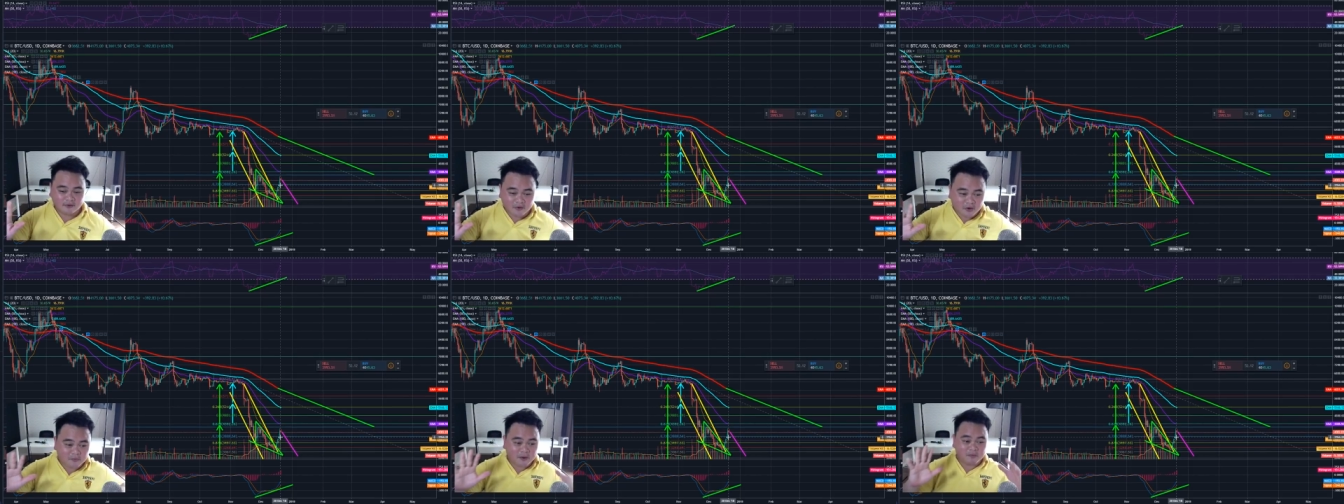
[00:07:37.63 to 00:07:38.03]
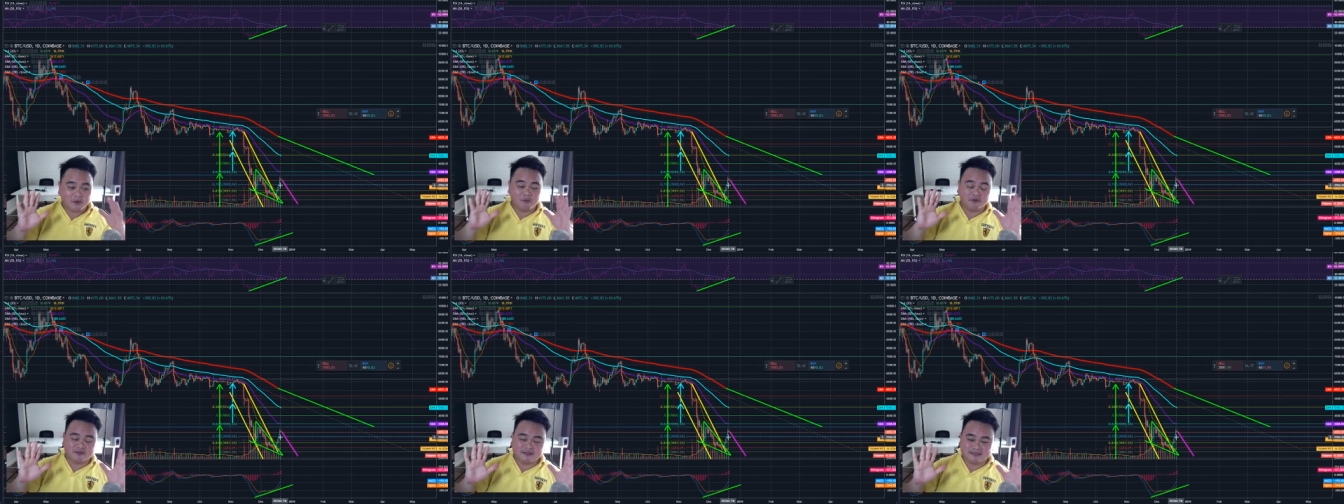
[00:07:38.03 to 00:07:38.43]
ค่อยมา build
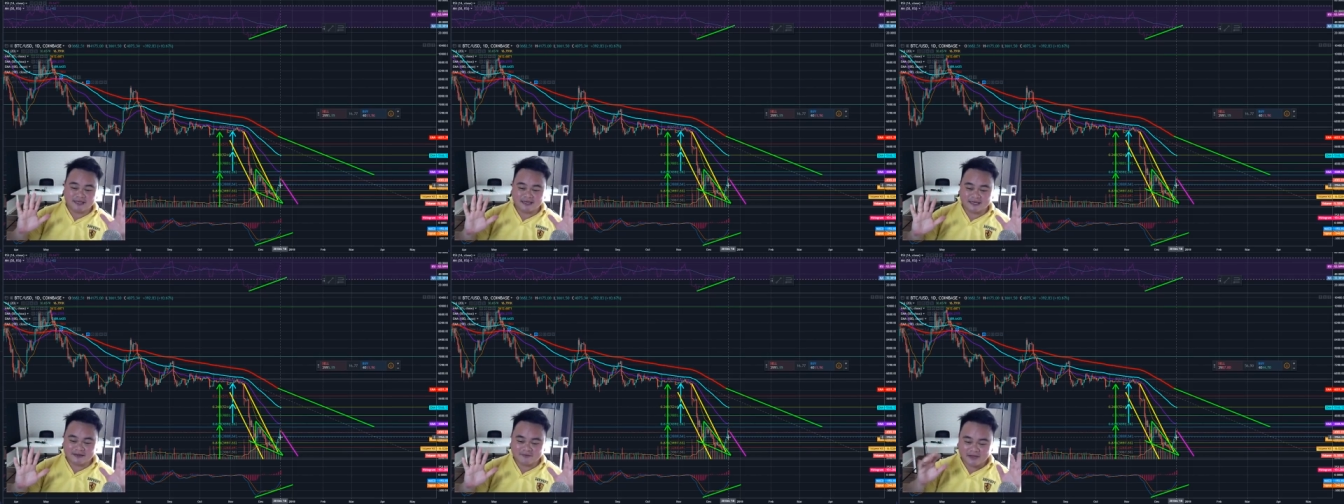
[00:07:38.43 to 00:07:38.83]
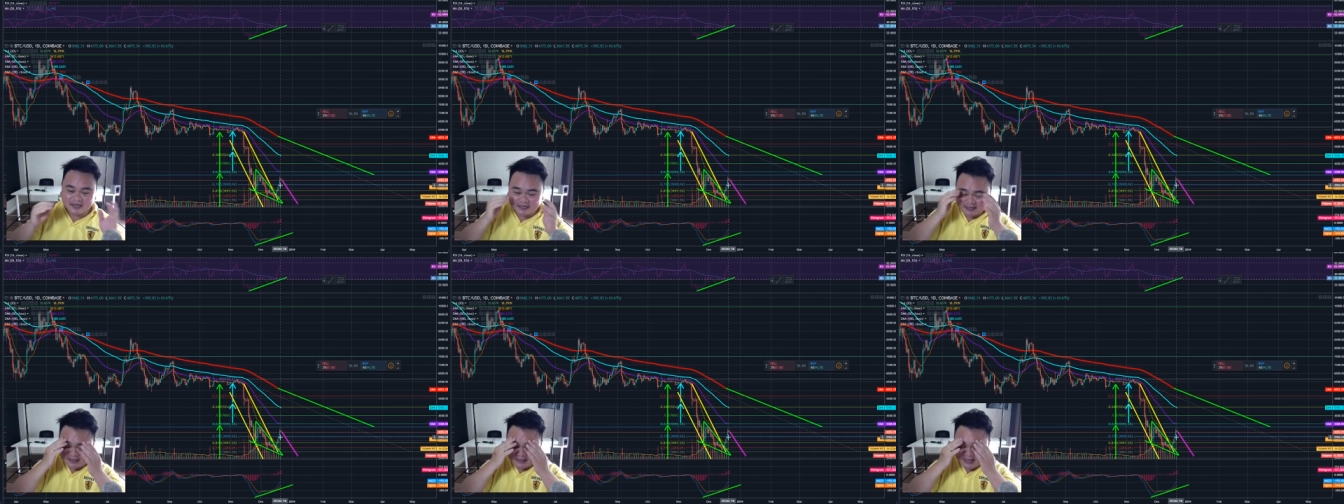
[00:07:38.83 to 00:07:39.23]
position กันใหม่
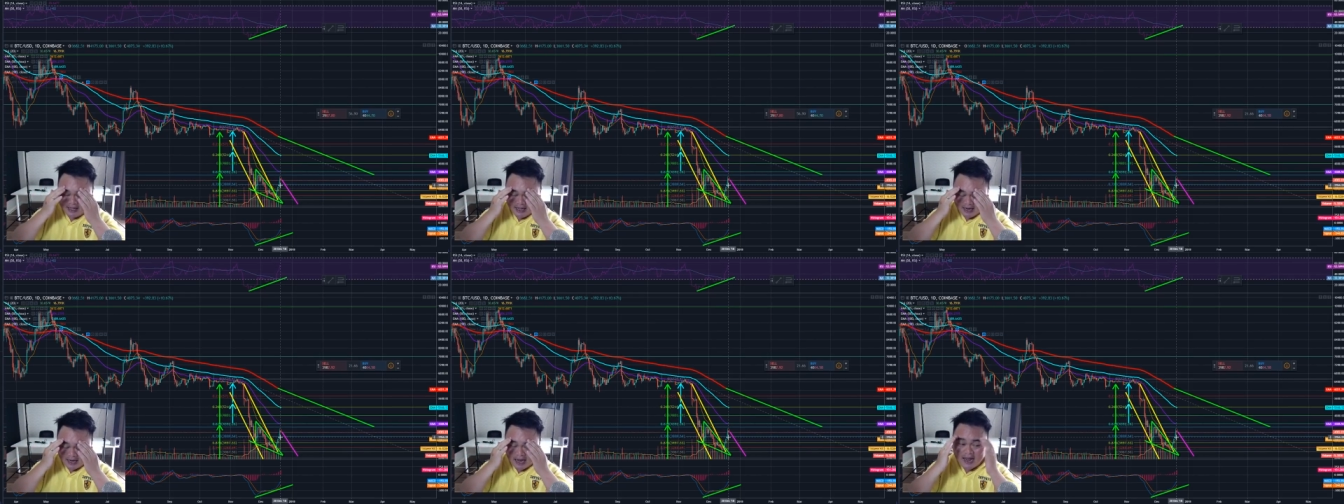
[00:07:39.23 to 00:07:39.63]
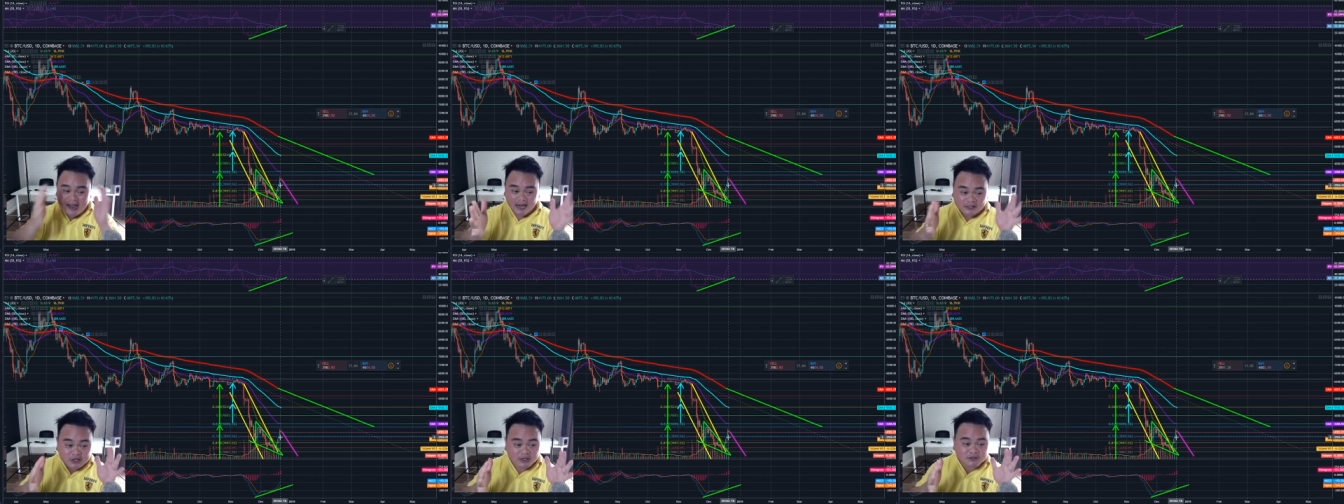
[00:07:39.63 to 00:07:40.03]
ใครอ
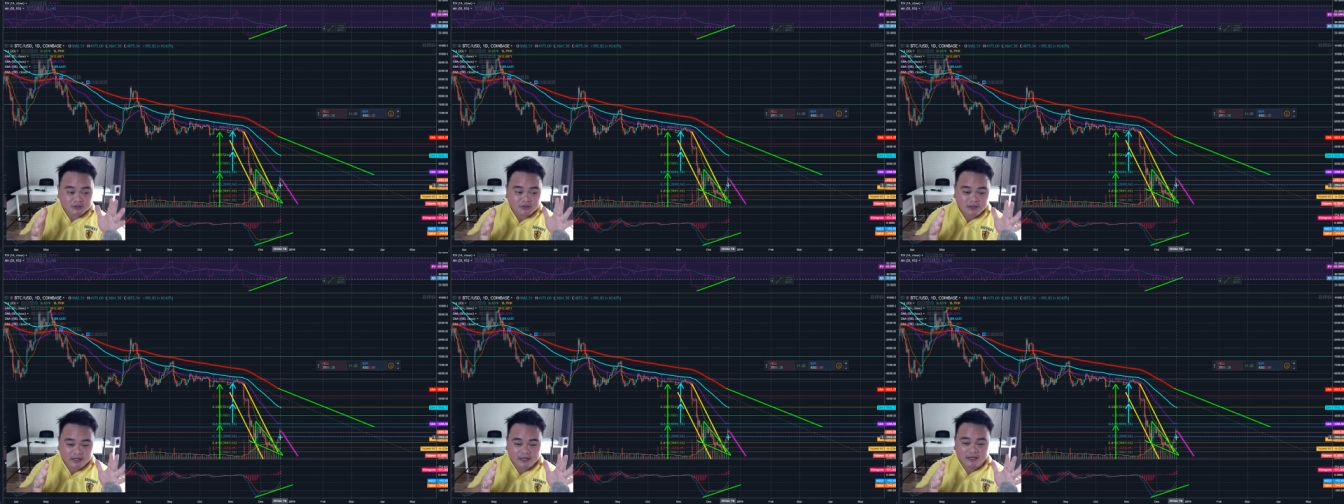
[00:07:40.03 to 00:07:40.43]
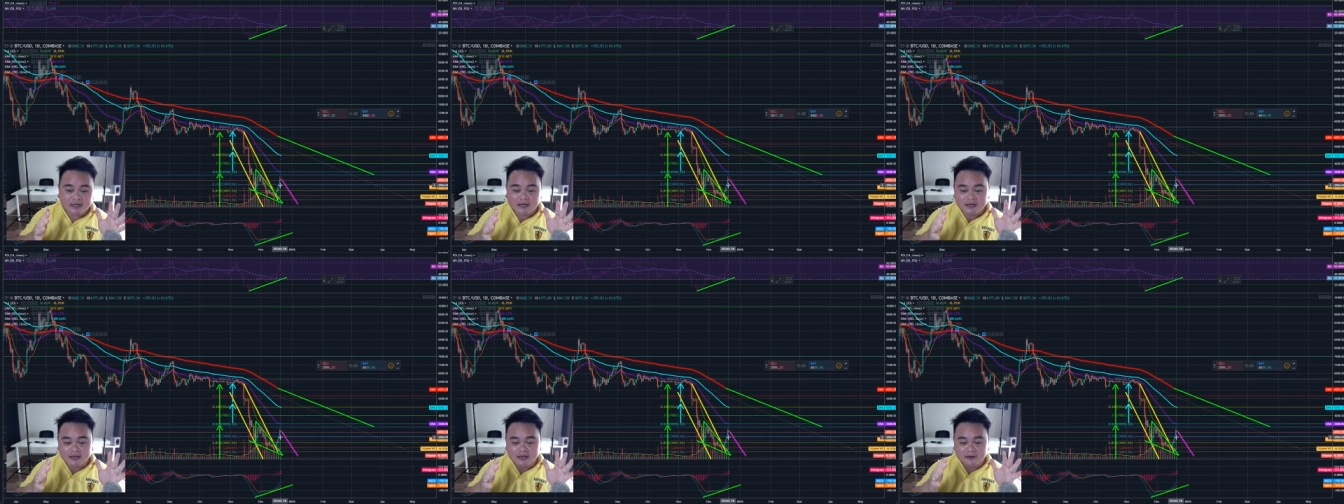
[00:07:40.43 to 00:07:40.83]
ยากช็อตช่วงนี้
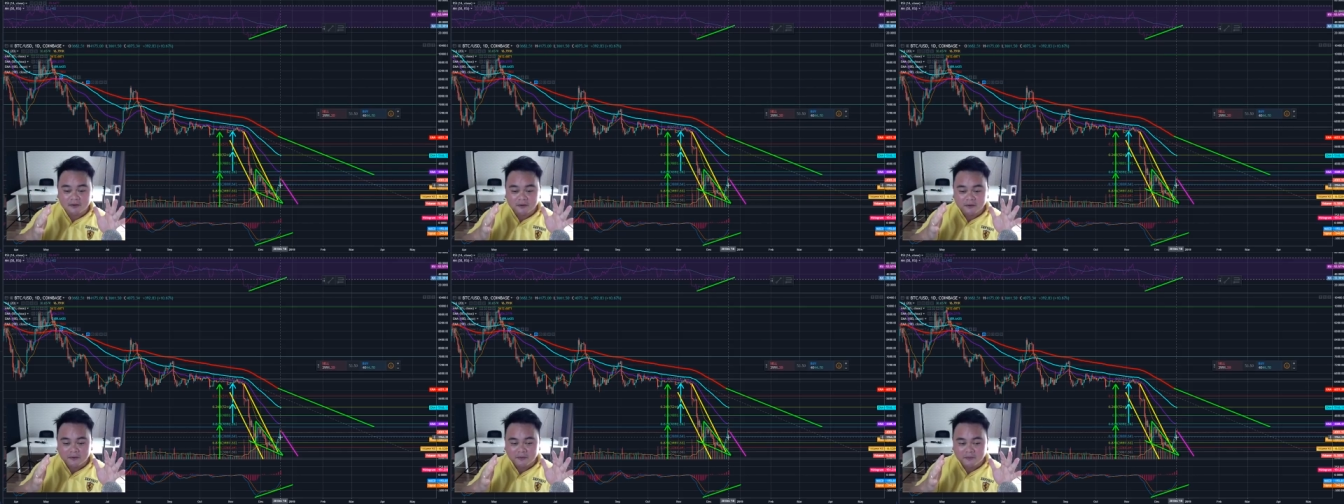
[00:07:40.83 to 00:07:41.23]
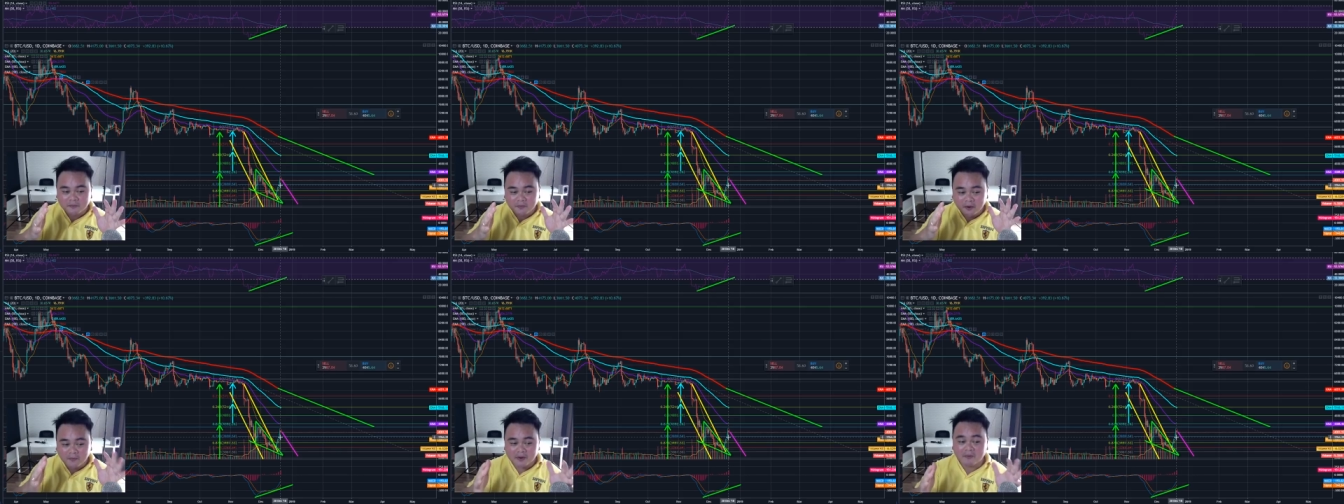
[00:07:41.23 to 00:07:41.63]

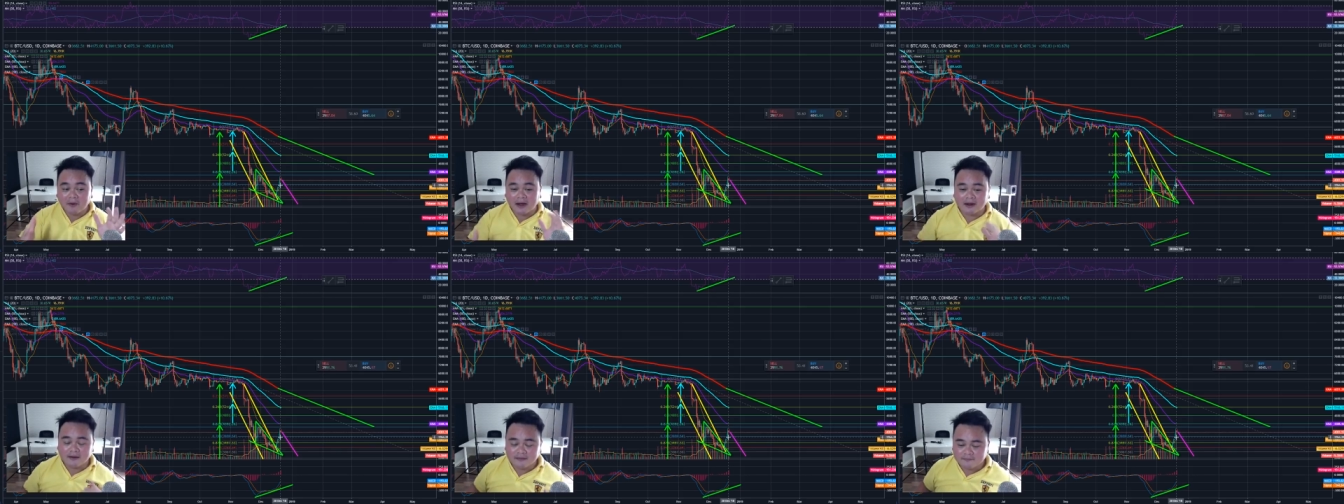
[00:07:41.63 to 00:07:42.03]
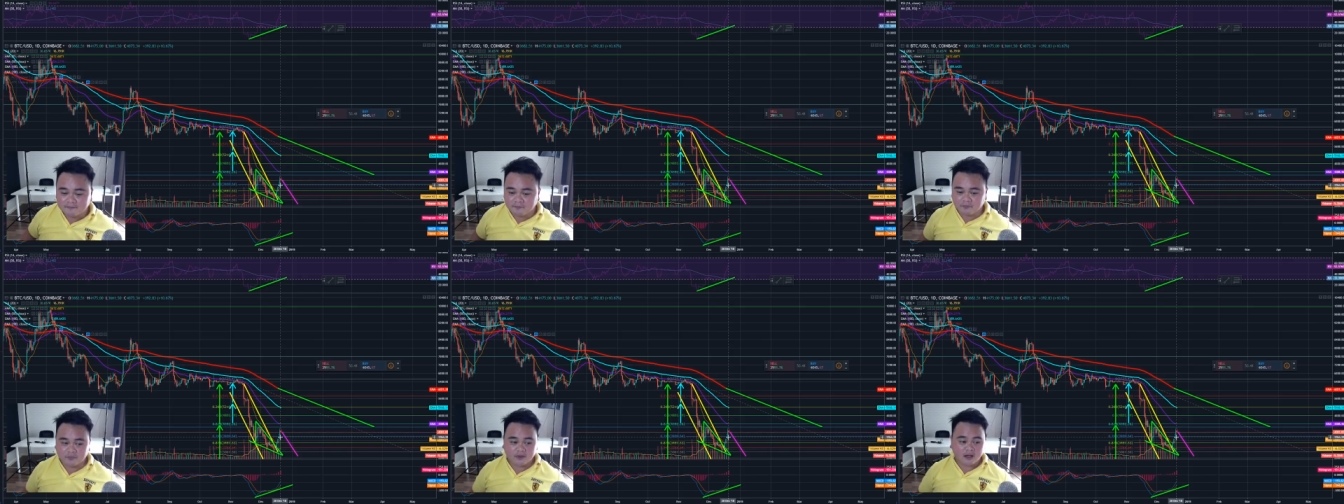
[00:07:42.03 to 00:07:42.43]
พอมีหวัง
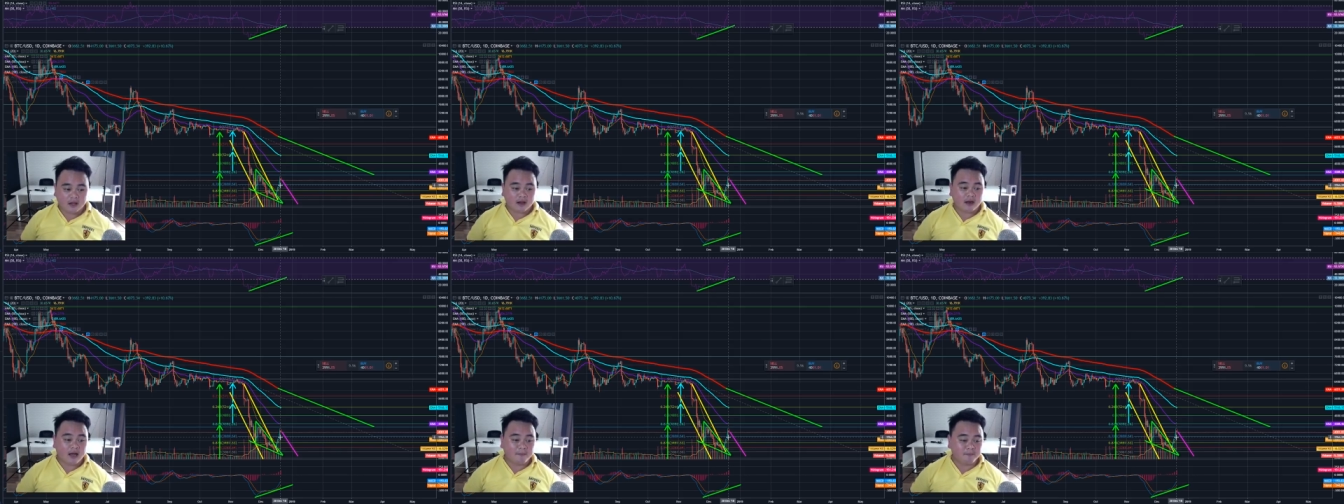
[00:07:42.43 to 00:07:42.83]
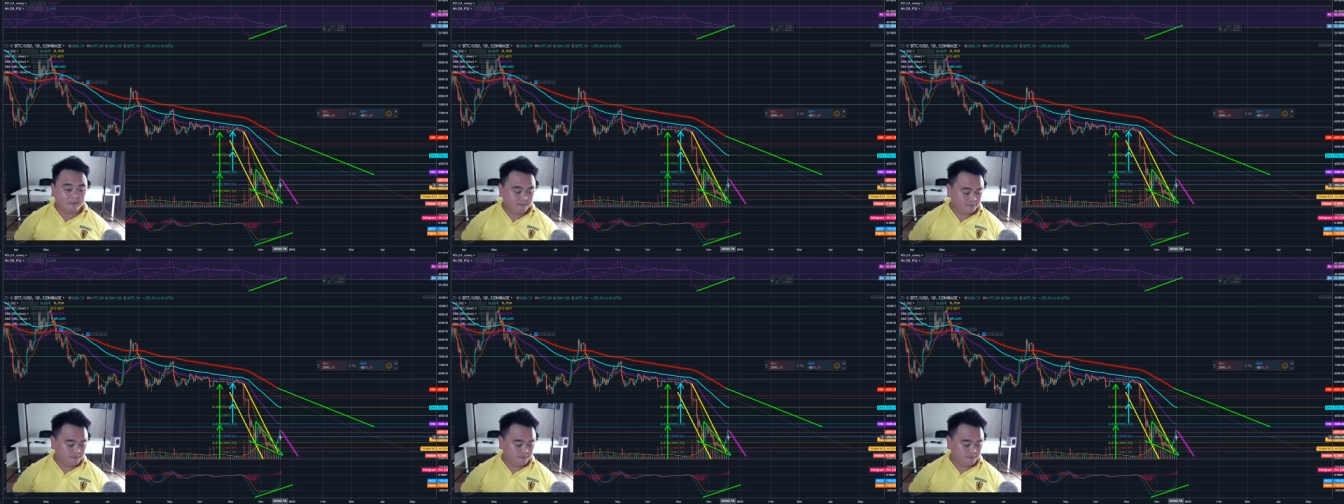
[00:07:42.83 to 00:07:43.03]
นะครับ